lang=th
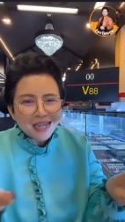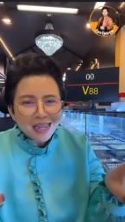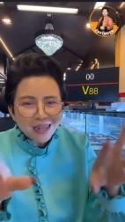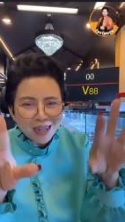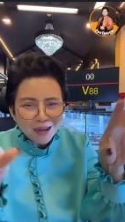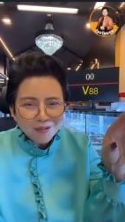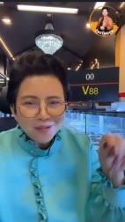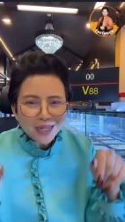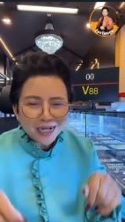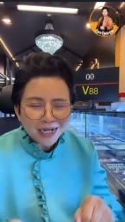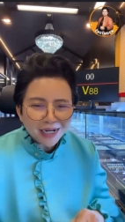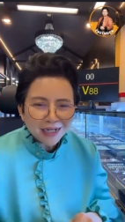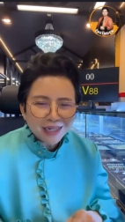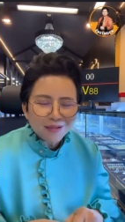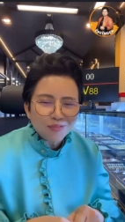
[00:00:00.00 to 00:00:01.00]
ไอไอเพลง
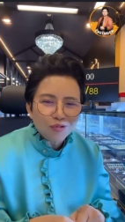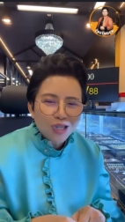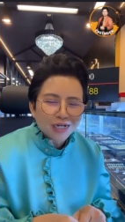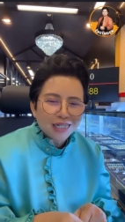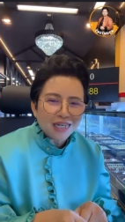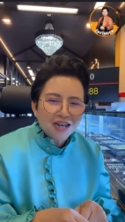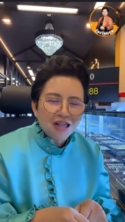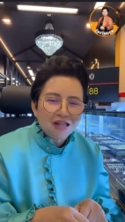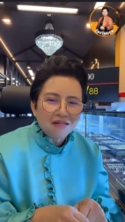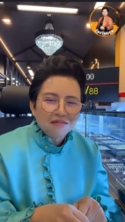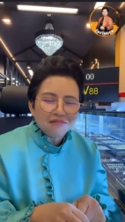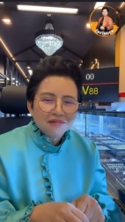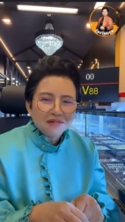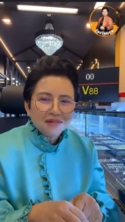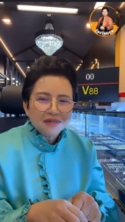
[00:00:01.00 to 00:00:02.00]
พวกนี้นะ
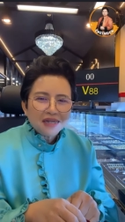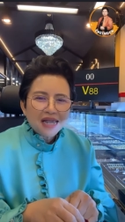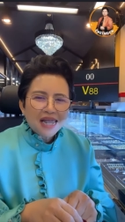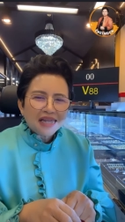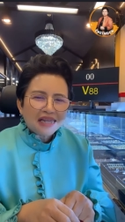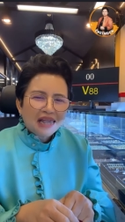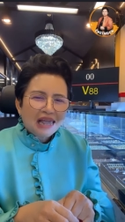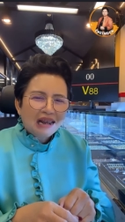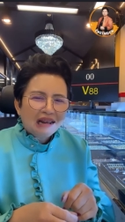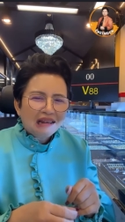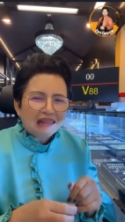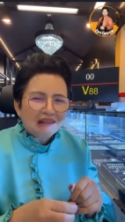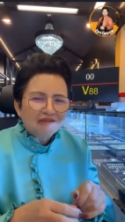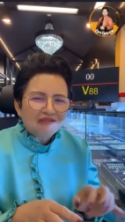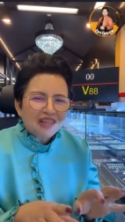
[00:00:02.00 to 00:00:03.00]
I can't
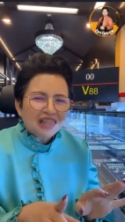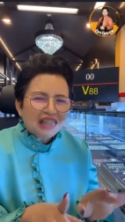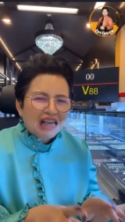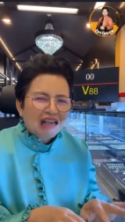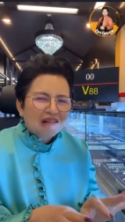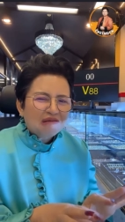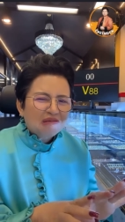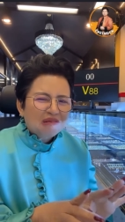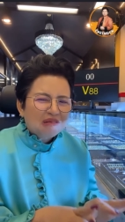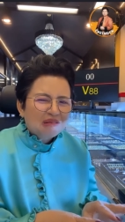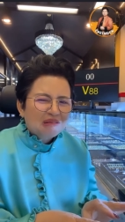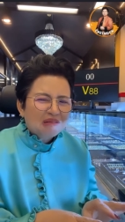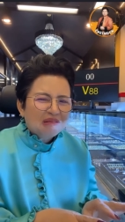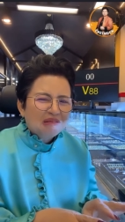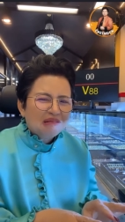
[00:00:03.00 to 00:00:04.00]
live without
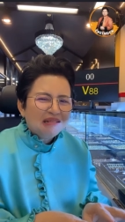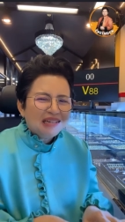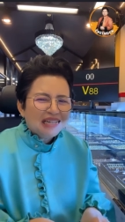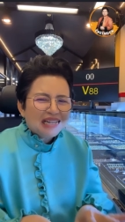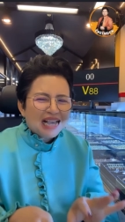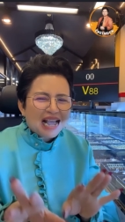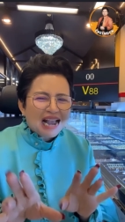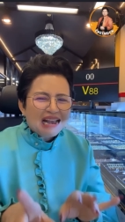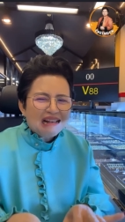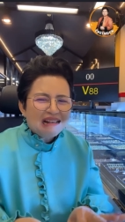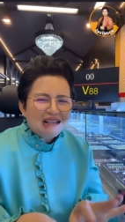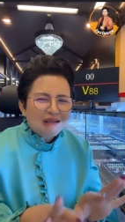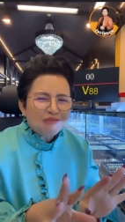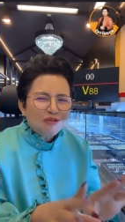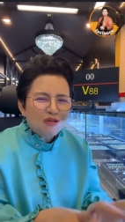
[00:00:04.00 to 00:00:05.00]
you I
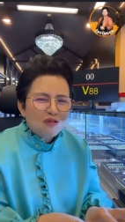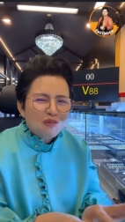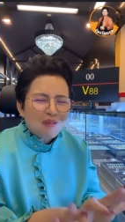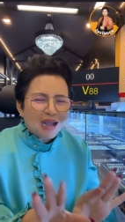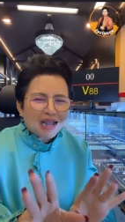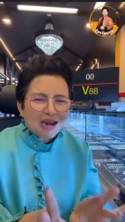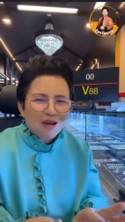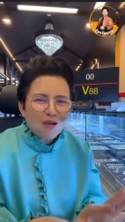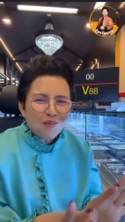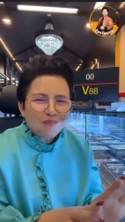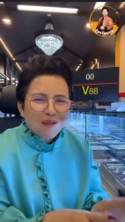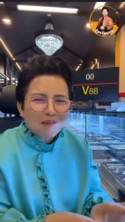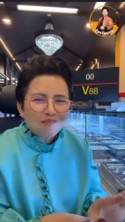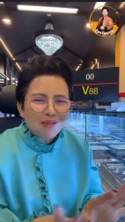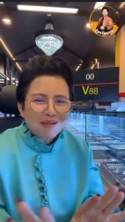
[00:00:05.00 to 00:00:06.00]
love you บังกะโล
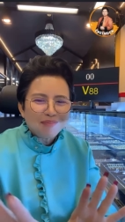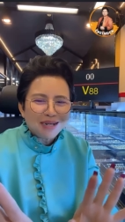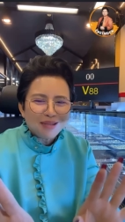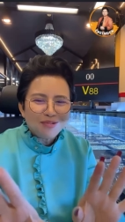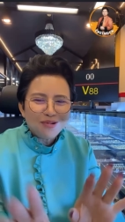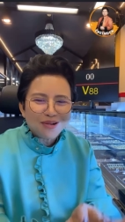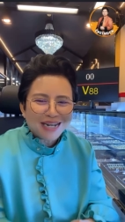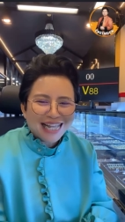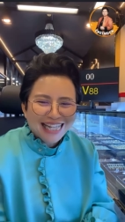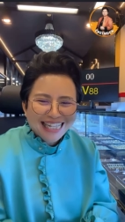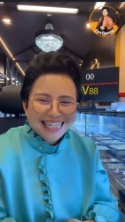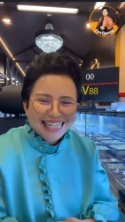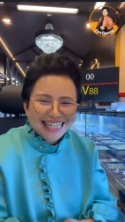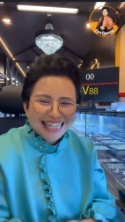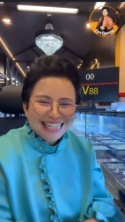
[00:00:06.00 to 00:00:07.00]
ปั่มปัามไม่ได้พูดนะ
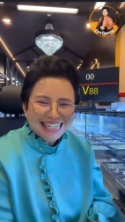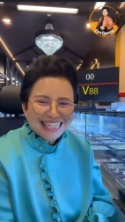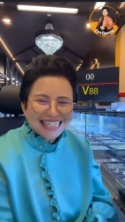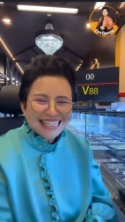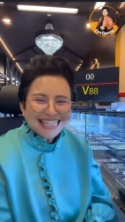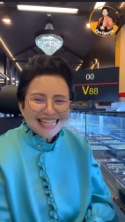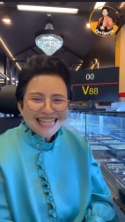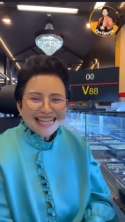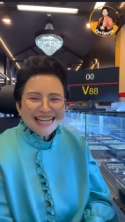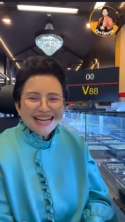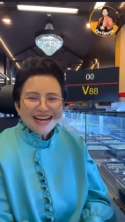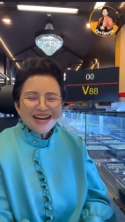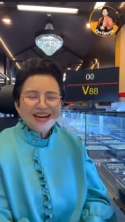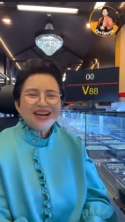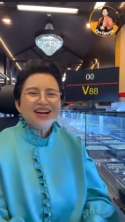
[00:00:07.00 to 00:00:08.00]

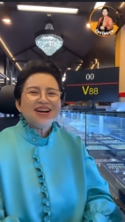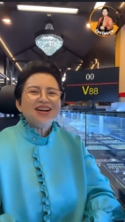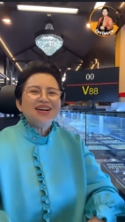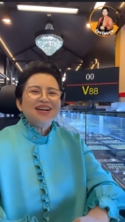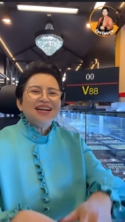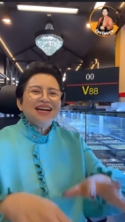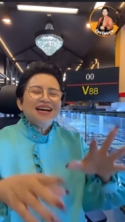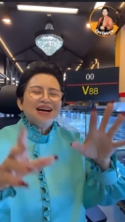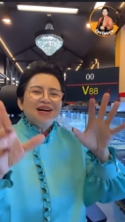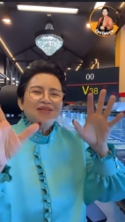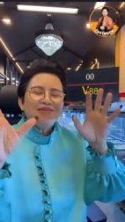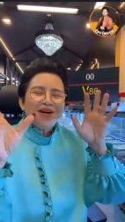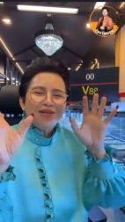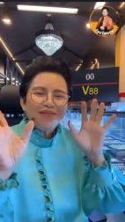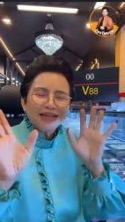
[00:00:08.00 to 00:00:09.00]
เออ
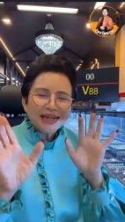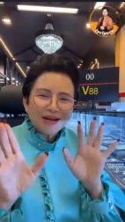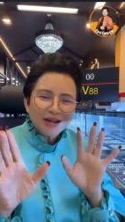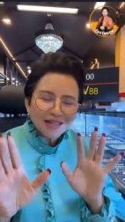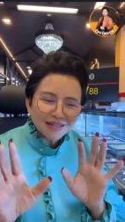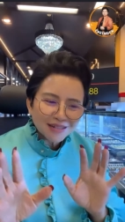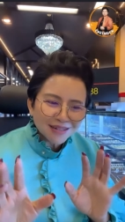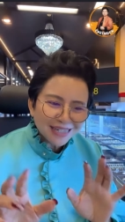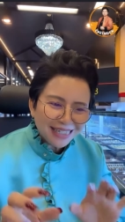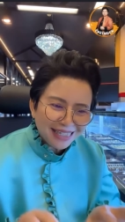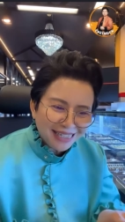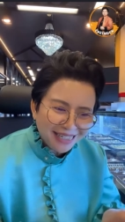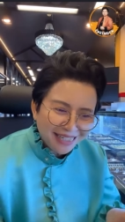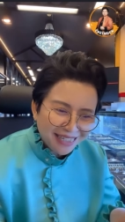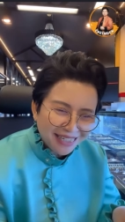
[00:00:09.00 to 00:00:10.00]
เพราะไม่ชอบ
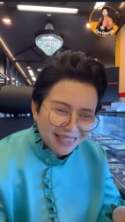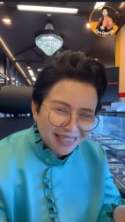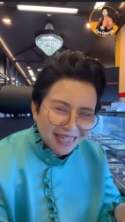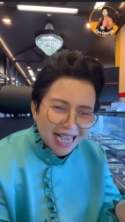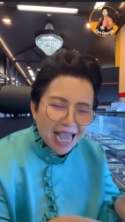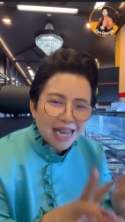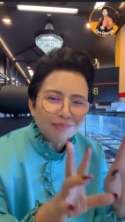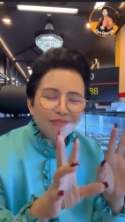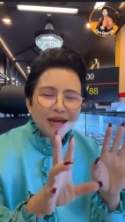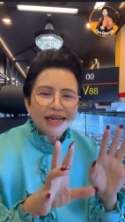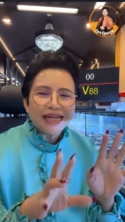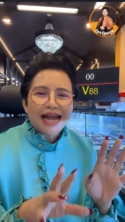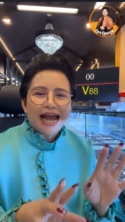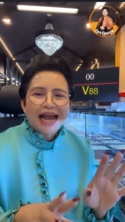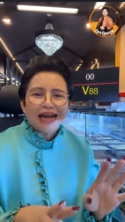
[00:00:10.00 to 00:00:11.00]
เขียนบร
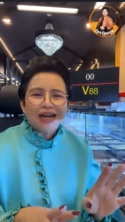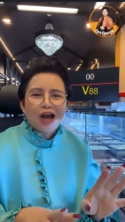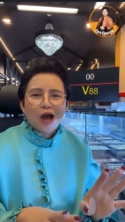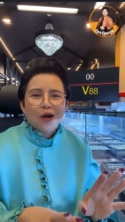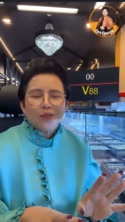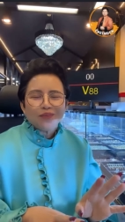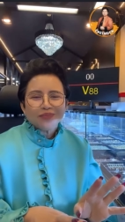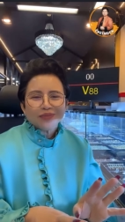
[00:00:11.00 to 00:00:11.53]
รยายเนาะ